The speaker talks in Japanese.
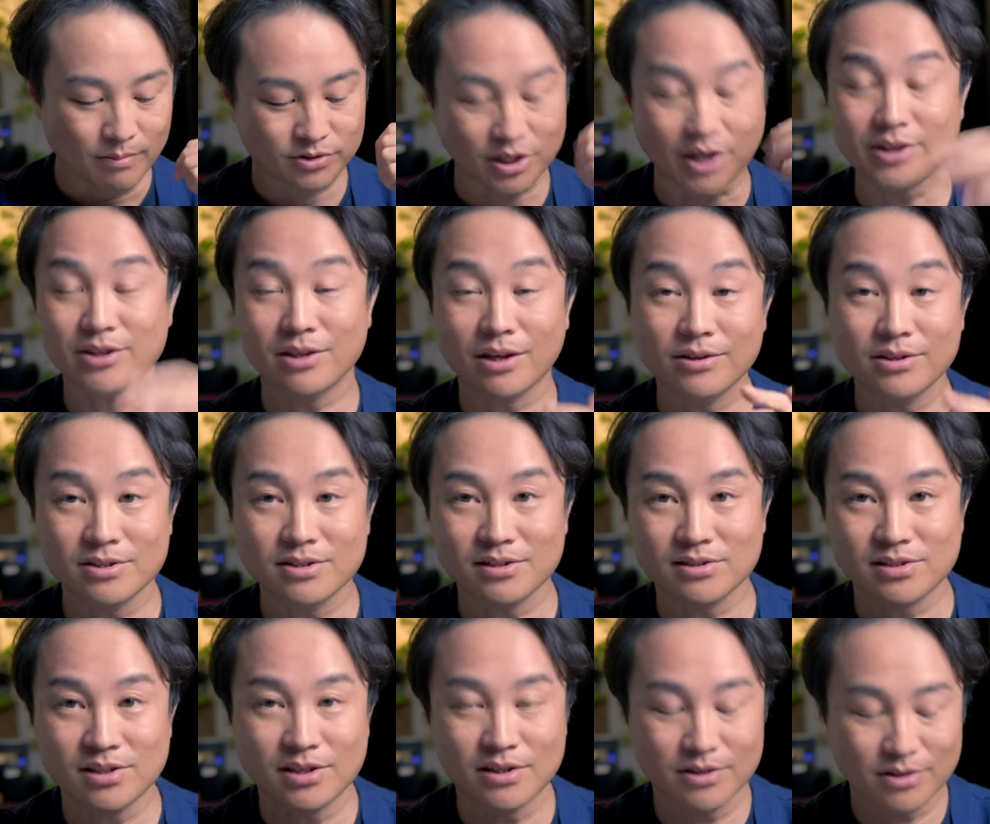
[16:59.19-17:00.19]
最短で
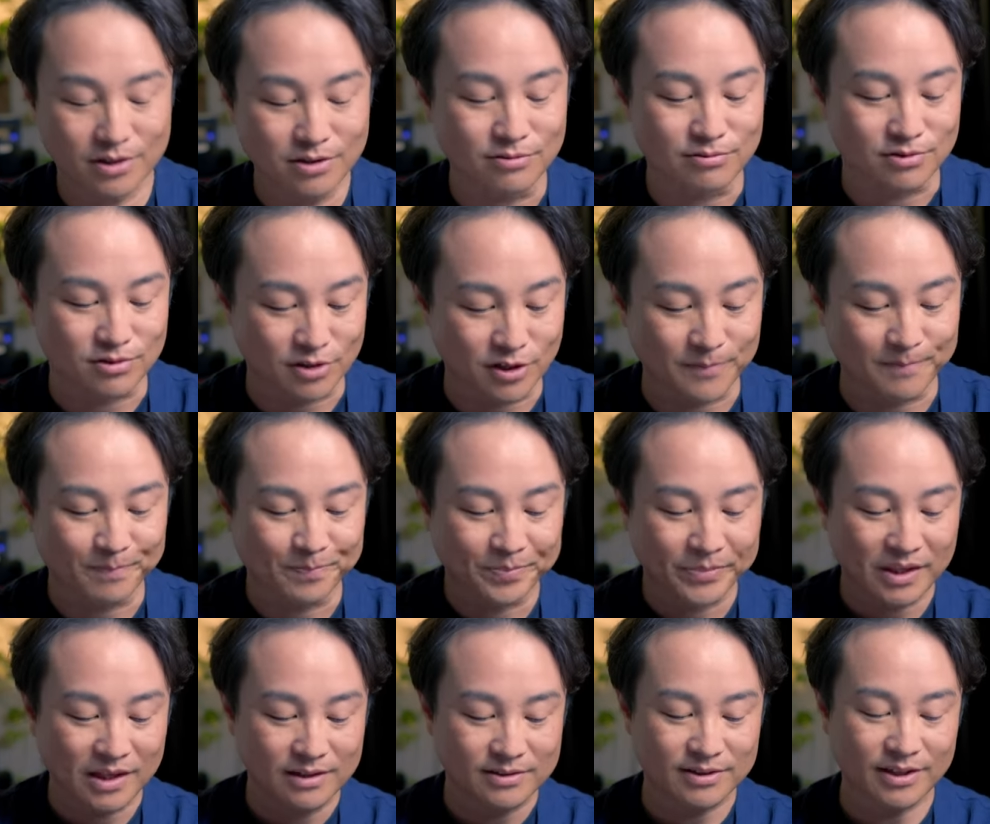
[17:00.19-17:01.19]
撮影ができるんですね。
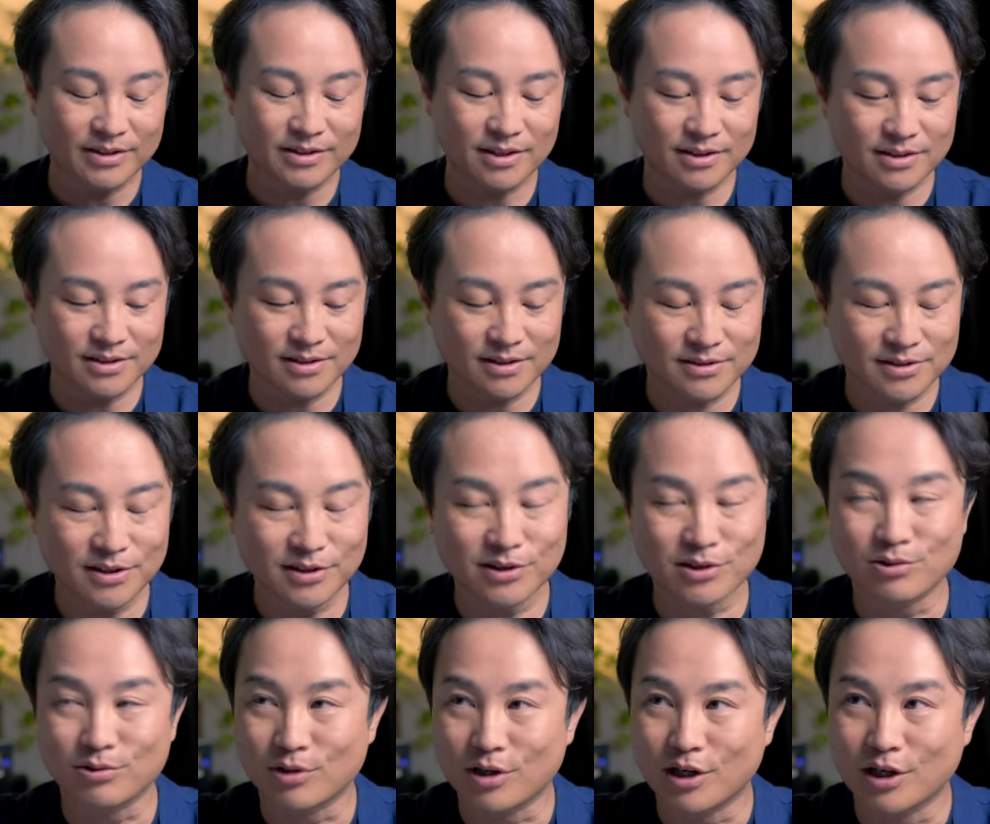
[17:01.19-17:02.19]
最短で撮影っ
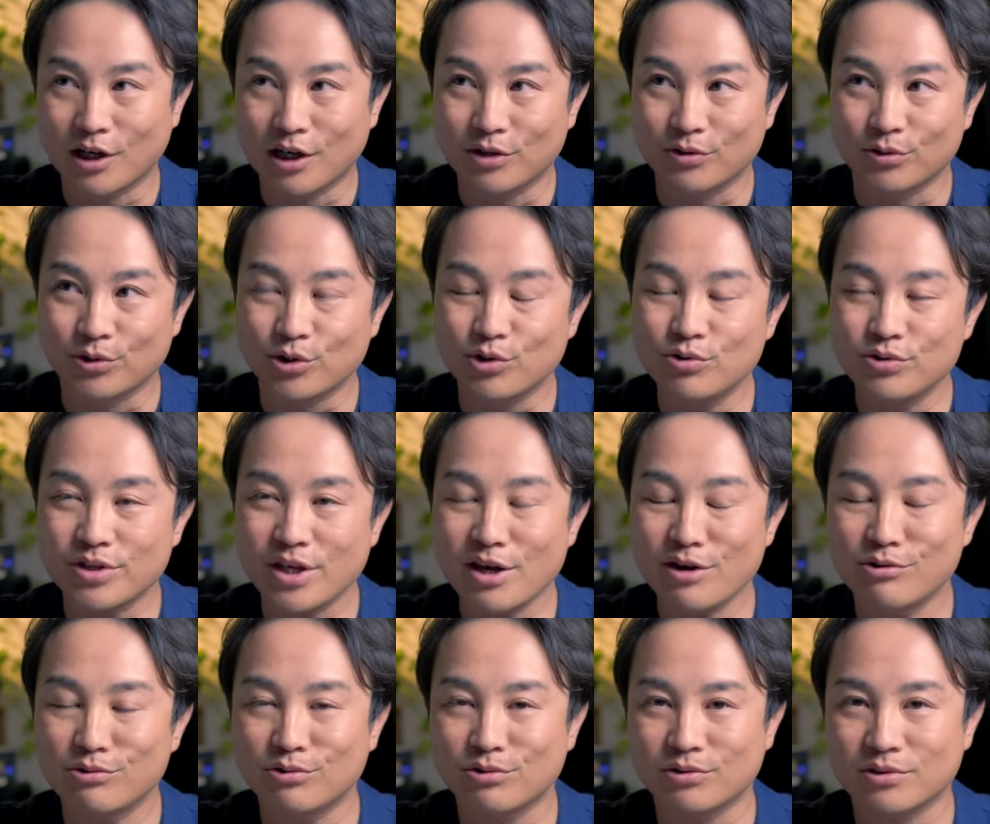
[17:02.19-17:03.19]
ていうのがあの流星
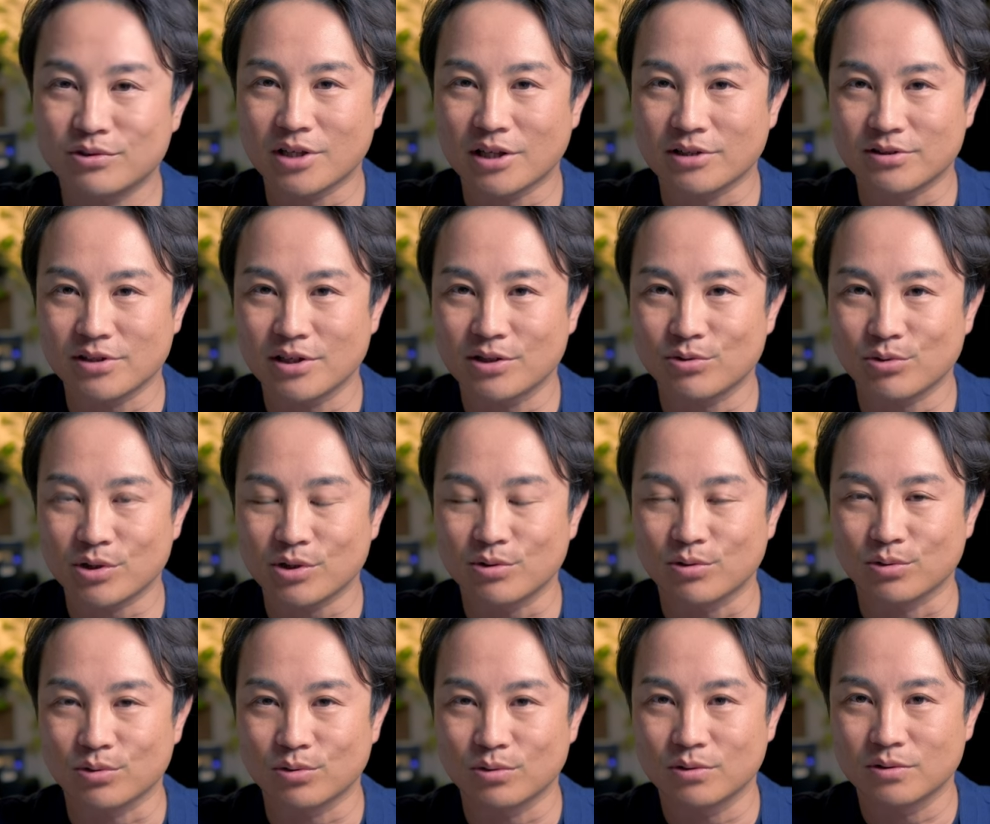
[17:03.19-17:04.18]
群撮影時
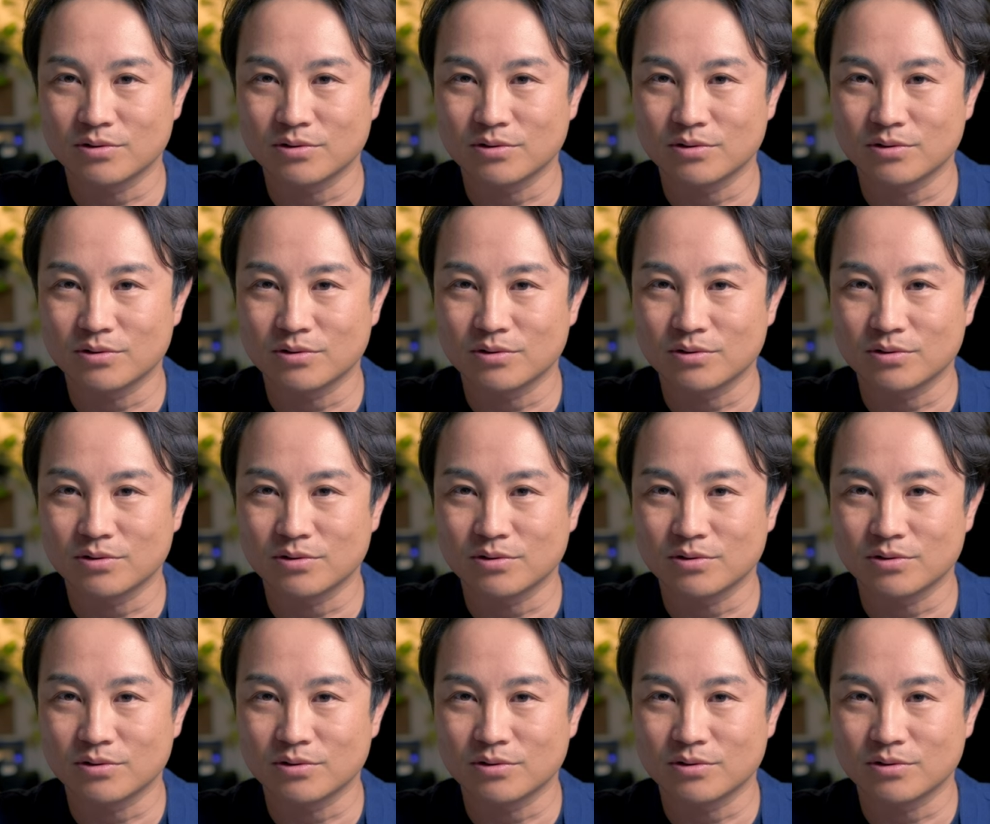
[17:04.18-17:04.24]
の